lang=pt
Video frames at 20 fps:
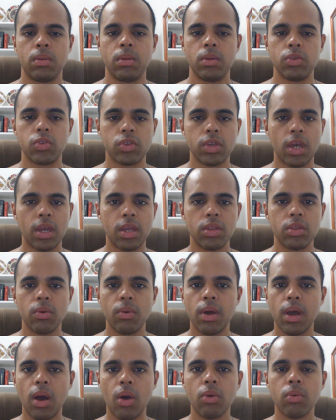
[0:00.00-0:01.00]
Isso aí
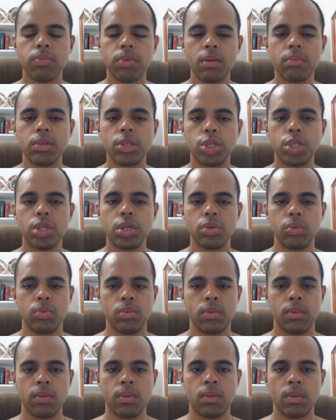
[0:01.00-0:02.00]
não é algo permitido.
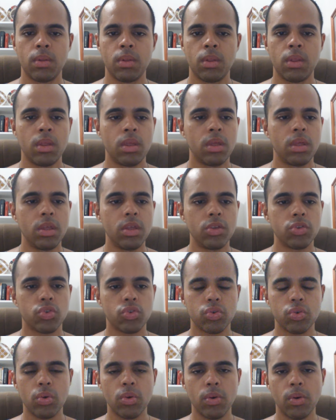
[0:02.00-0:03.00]

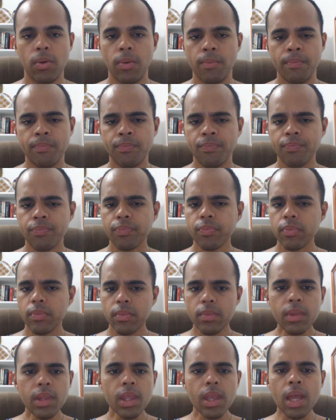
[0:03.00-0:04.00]
Isso
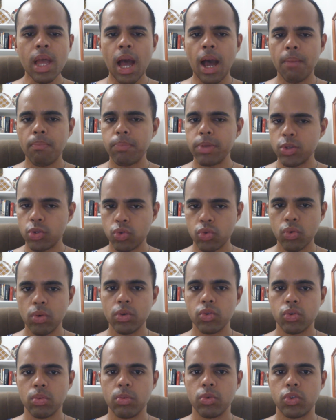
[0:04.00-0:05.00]
a
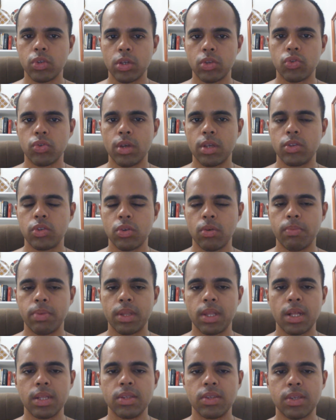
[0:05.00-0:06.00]
pessoas homossexuais são
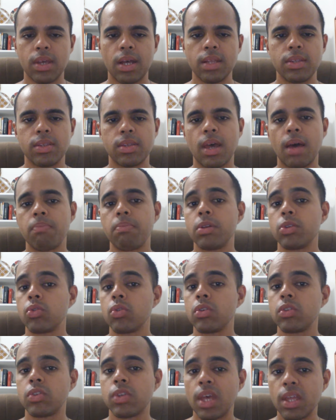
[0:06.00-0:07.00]
penalizadas, a
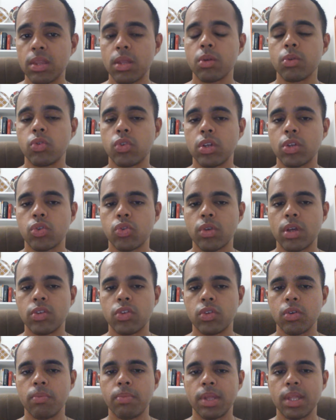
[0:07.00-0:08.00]
pessoas heterossexuais
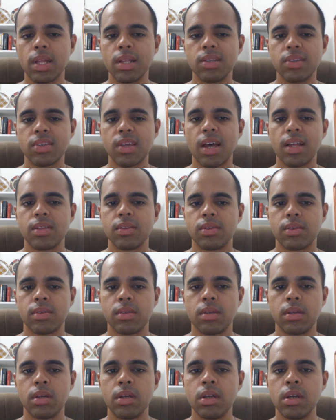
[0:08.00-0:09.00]
são penalizadas.
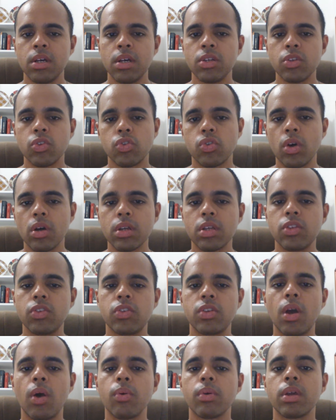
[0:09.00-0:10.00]
Só que
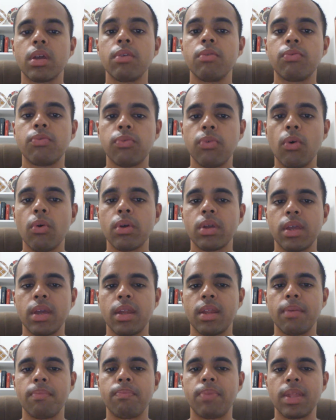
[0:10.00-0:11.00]
se alguém for
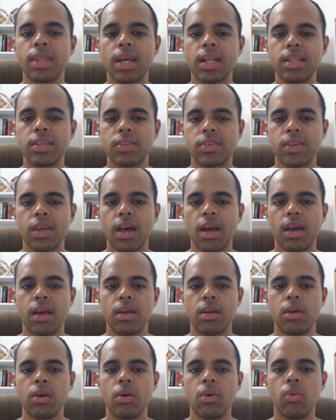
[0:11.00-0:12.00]
querer penalizar
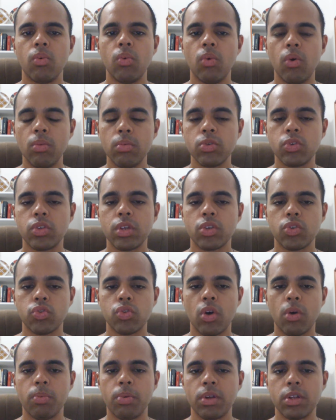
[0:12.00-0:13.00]
um
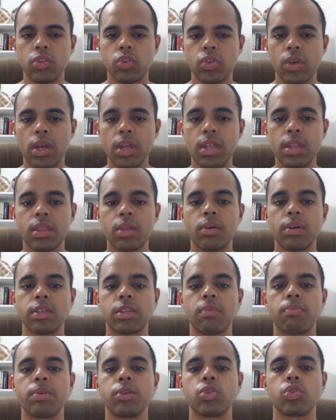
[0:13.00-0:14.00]
homossexual por isso aí, então
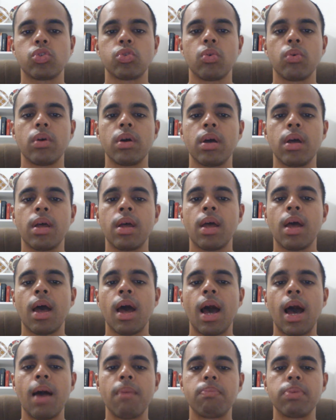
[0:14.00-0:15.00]
essa pessoa
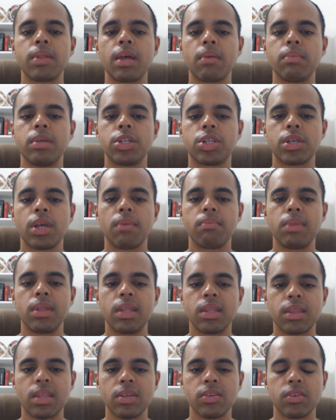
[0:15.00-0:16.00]
rapidamente a
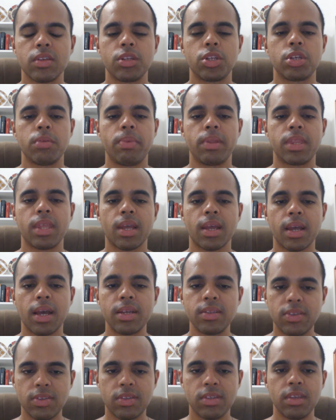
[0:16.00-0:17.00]
militância LGBTK
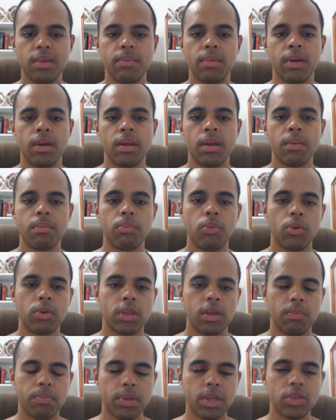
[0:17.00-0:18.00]
em cima. Por
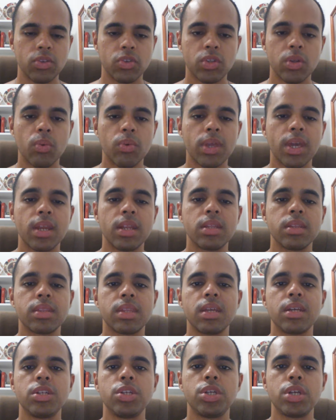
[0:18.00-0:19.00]
quê? Porque eles não querem
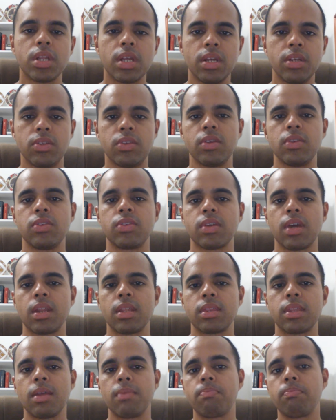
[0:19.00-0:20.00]
ter direitos, eles querem
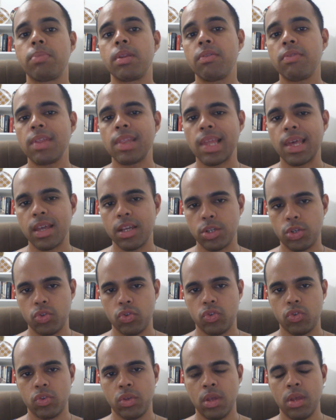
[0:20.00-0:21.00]
ter
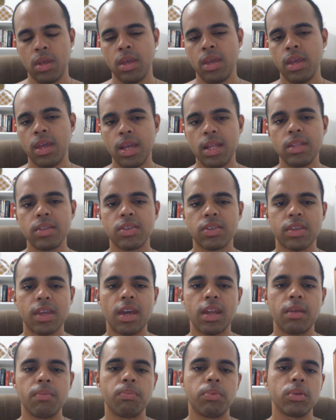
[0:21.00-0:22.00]
privilégios. Eles
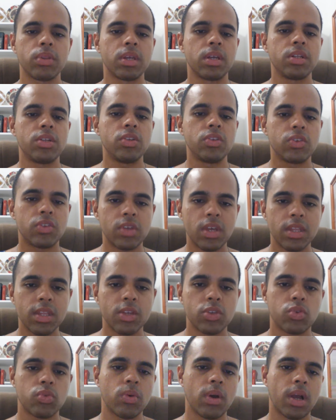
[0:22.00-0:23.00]
querem poder dizer na
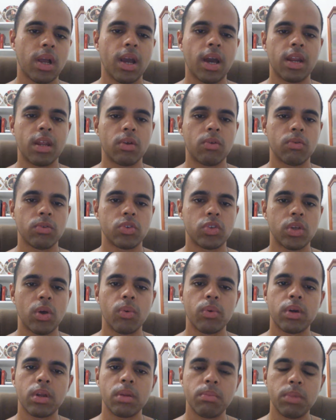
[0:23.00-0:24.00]
sua cara que você é
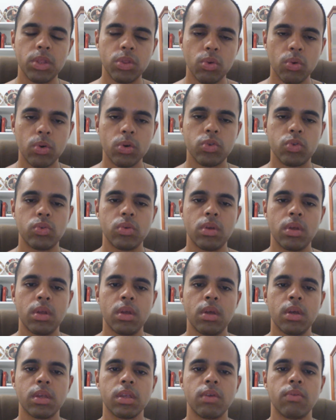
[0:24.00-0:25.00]
um criminoso,
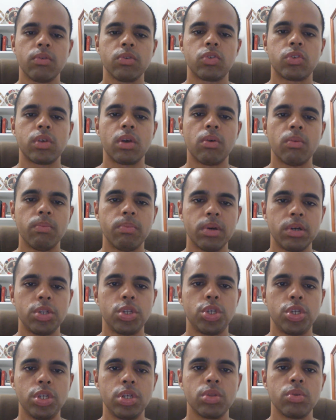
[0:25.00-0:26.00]
que você é um
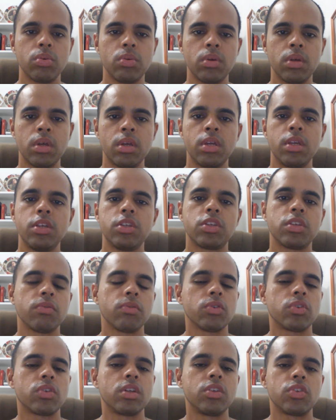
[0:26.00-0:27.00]
bandido, e se
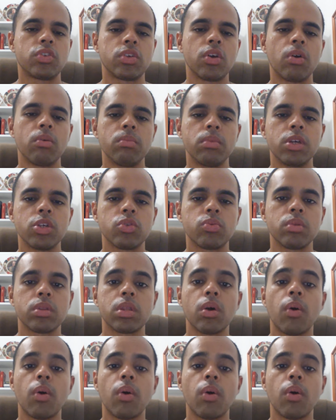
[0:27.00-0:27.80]
você disser o mesmo,